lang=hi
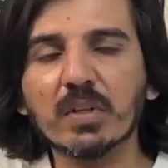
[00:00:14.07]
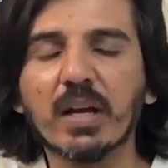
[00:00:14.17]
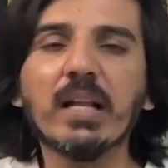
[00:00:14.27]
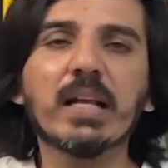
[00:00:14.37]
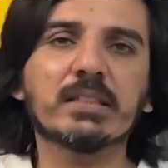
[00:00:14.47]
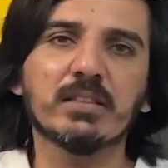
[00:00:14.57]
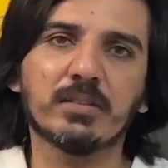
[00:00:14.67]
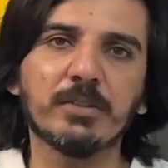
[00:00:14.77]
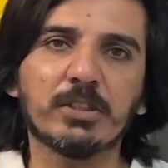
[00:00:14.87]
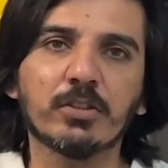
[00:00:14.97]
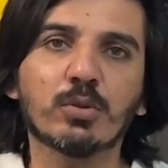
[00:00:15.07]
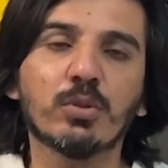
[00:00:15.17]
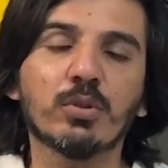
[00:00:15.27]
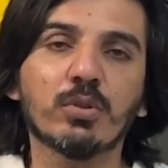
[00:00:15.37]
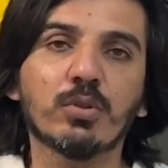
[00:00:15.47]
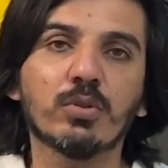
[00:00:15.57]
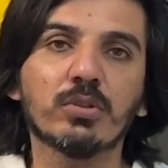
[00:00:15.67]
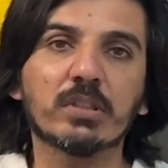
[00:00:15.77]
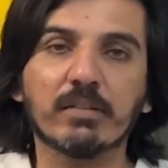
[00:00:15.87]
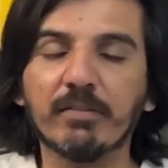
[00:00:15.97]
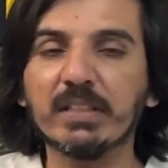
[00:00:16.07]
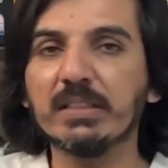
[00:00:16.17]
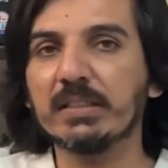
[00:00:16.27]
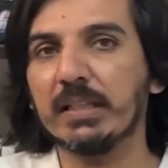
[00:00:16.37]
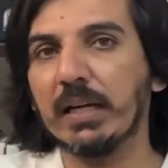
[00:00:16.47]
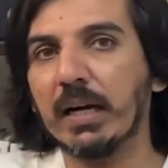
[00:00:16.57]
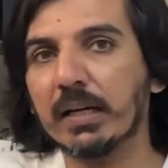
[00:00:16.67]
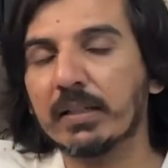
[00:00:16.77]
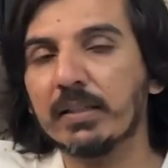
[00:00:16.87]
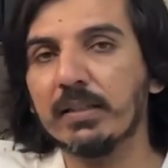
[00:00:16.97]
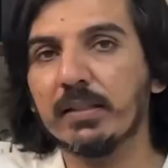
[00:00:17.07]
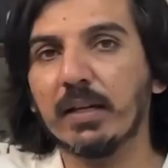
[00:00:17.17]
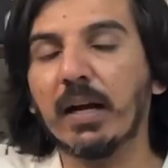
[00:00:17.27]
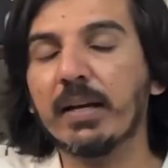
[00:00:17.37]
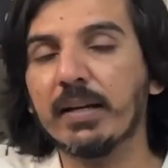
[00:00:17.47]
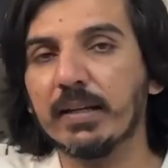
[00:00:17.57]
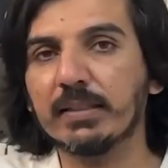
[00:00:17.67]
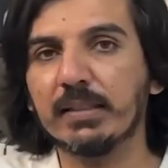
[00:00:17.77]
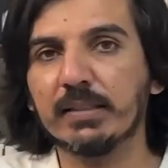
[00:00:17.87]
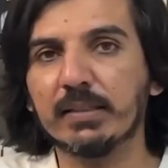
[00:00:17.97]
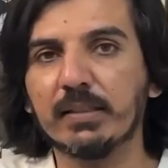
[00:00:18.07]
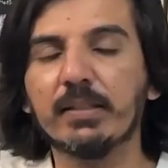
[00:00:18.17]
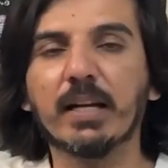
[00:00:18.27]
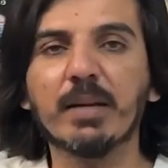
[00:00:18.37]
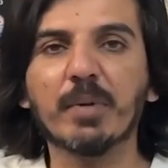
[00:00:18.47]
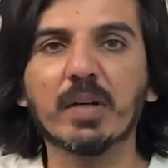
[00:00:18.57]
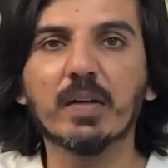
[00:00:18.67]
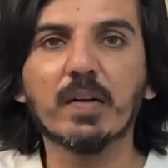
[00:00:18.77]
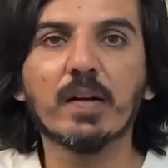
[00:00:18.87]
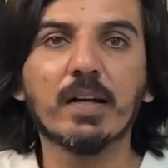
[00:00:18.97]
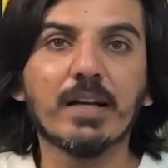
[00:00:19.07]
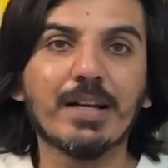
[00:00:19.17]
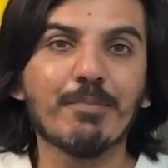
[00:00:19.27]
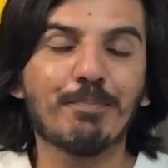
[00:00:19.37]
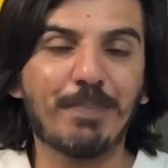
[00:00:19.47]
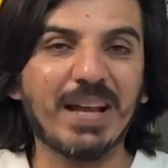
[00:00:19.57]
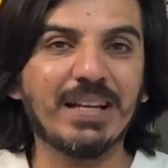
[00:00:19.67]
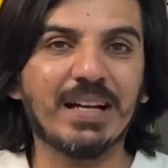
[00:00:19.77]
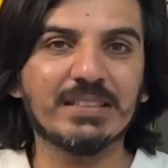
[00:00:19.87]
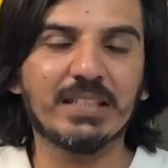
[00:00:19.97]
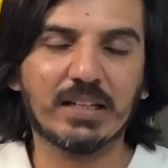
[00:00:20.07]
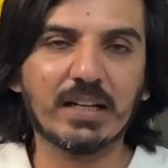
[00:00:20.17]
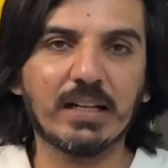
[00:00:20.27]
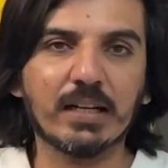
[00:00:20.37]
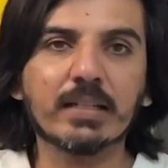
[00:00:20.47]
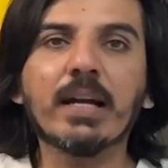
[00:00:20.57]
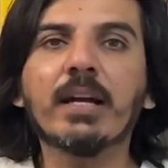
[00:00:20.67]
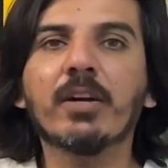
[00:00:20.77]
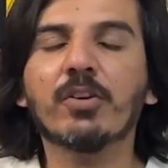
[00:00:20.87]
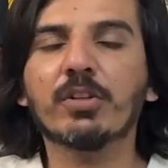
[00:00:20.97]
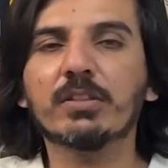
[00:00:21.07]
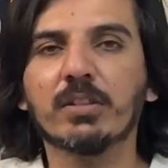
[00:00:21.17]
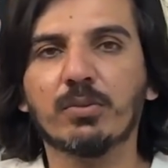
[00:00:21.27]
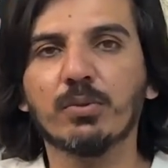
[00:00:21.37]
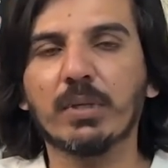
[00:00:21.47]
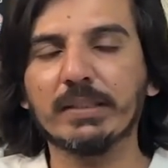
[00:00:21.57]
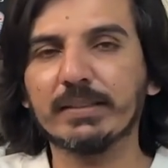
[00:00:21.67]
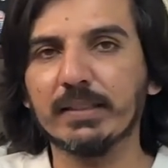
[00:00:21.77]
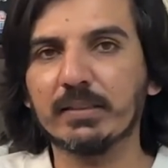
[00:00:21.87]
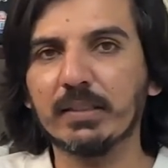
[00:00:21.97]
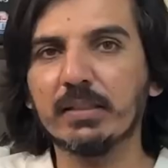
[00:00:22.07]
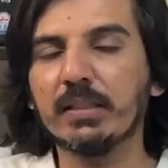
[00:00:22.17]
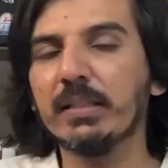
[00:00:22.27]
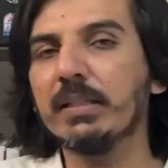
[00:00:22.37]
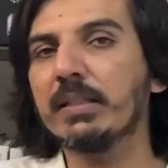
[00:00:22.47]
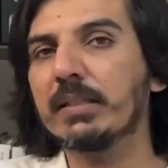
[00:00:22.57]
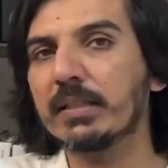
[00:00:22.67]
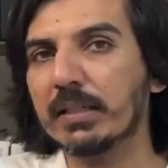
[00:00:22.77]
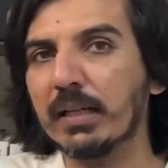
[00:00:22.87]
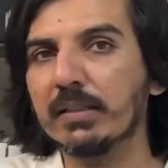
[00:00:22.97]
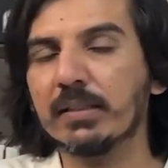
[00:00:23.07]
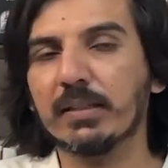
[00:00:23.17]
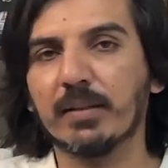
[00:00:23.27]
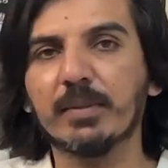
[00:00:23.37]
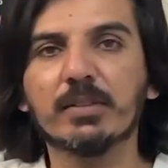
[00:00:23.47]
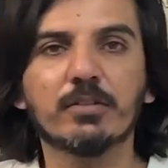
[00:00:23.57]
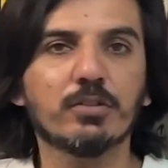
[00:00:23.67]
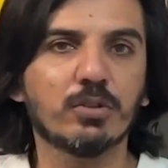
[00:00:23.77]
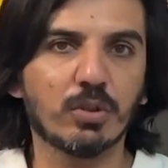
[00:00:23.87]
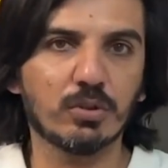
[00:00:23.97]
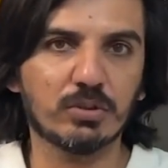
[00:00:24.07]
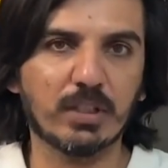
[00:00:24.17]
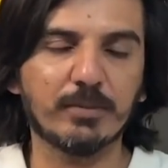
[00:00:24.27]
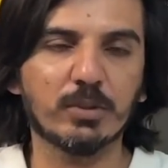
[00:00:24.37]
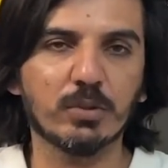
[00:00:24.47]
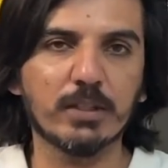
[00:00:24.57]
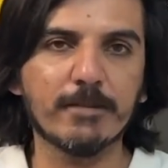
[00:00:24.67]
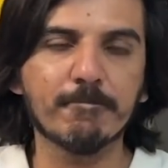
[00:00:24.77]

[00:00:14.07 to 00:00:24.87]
इलेक्शन कमीशन को नबे दिन से आखिरी आगे इलेक्शन ले जाने पर पहला झटका लग गया है और तूर अनसेंसर्ड की कल की खबर दुरुस्त साबित हुई है